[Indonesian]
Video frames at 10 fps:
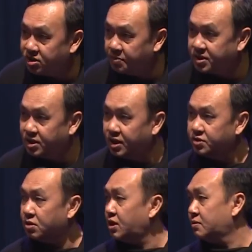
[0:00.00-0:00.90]
itu tidak bisa
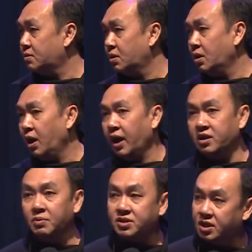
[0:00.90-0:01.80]
dihancurkan,
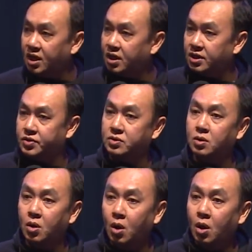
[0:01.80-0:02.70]
hanya bisa dikikis.
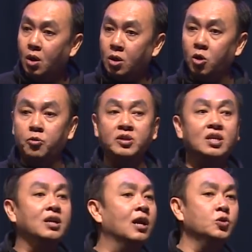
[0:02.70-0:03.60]
Kalau
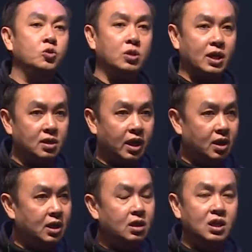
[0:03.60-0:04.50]
bisa dihancurkan
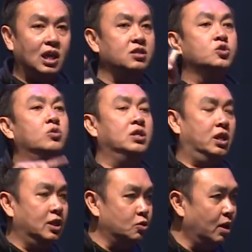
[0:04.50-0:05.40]
kayaknya nggak sesulit
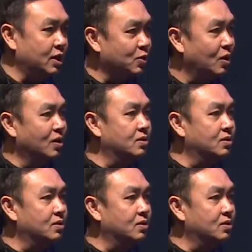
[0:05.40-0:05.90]
ini Tuhan itu.